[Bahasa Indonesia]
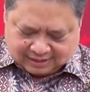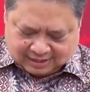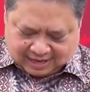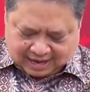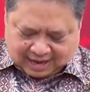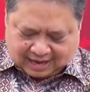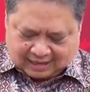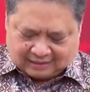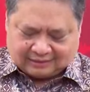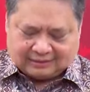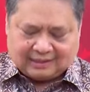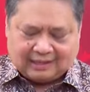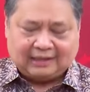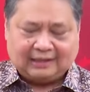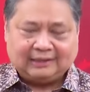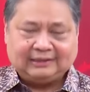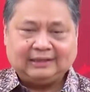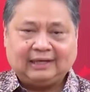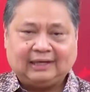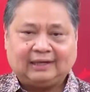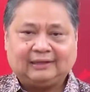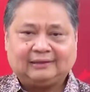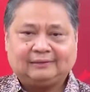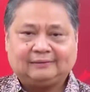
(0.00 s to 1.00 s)
harga
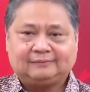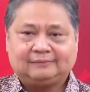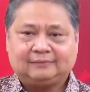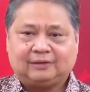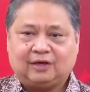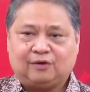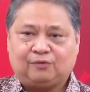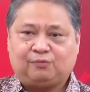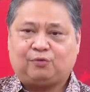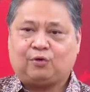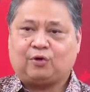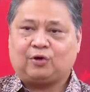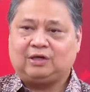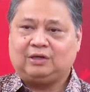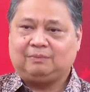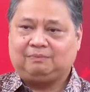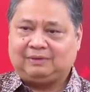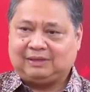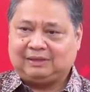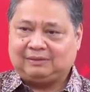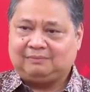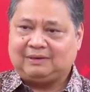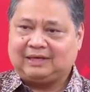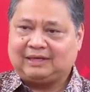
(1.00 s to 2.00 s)
yang
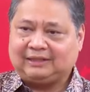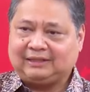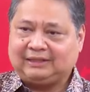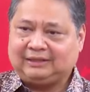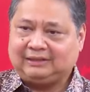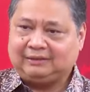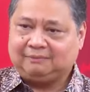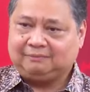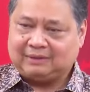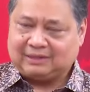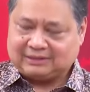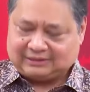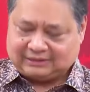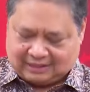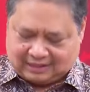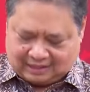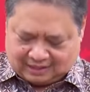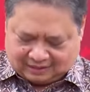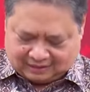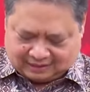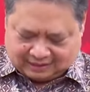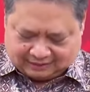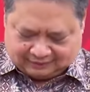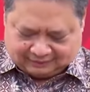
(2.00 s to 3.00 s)
affordable bagi
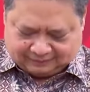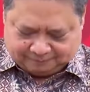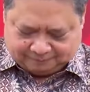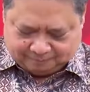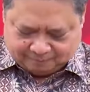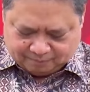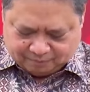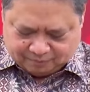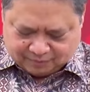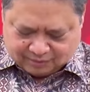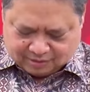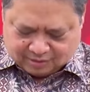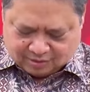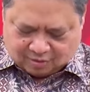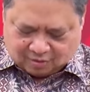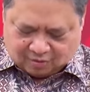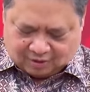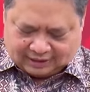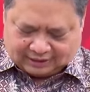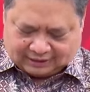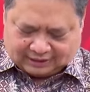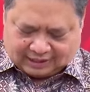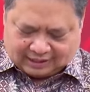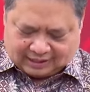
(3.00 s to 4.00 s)
masyarakat.
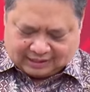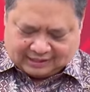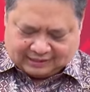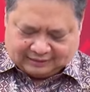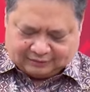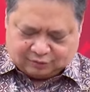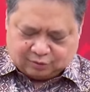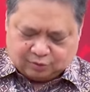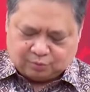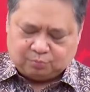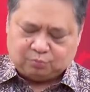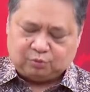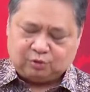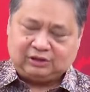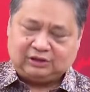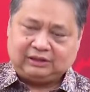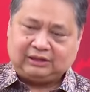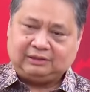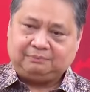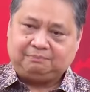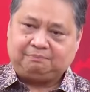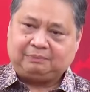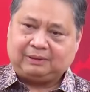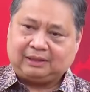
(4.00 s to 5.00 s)
Oleh karena itu
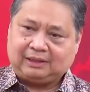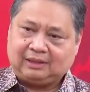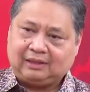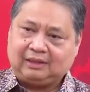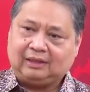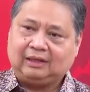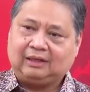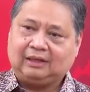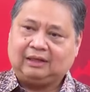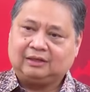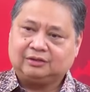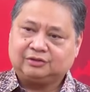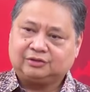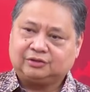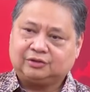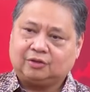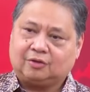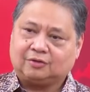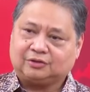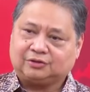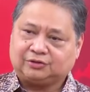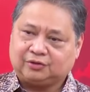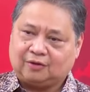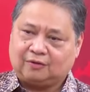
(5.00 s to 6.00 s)
multiple
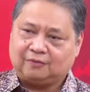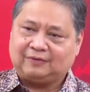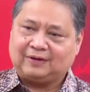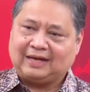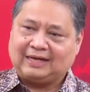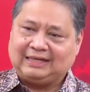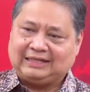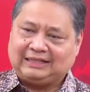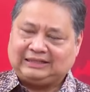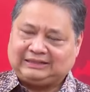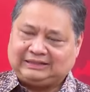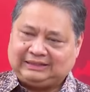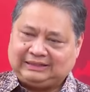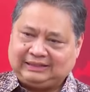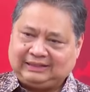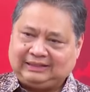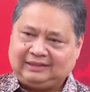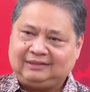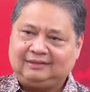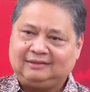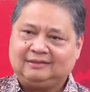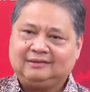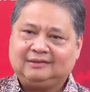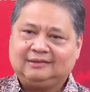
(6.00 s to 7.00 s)
source of
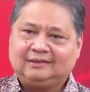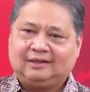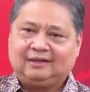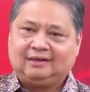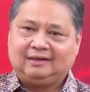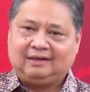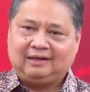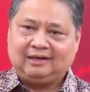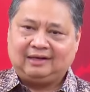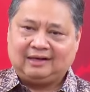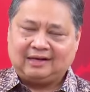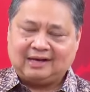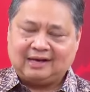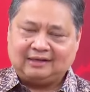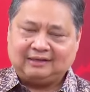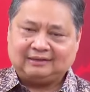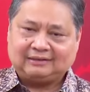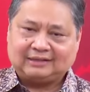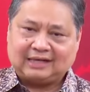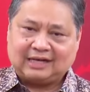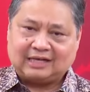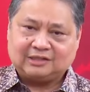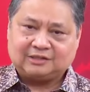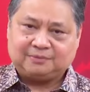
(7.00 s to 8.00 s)
energy dengan
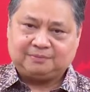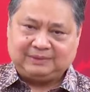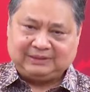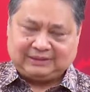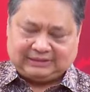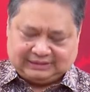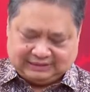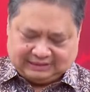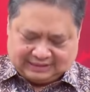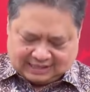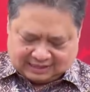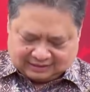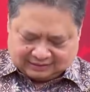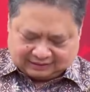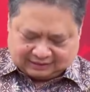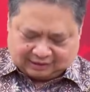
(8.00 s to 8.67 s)
transmisi yang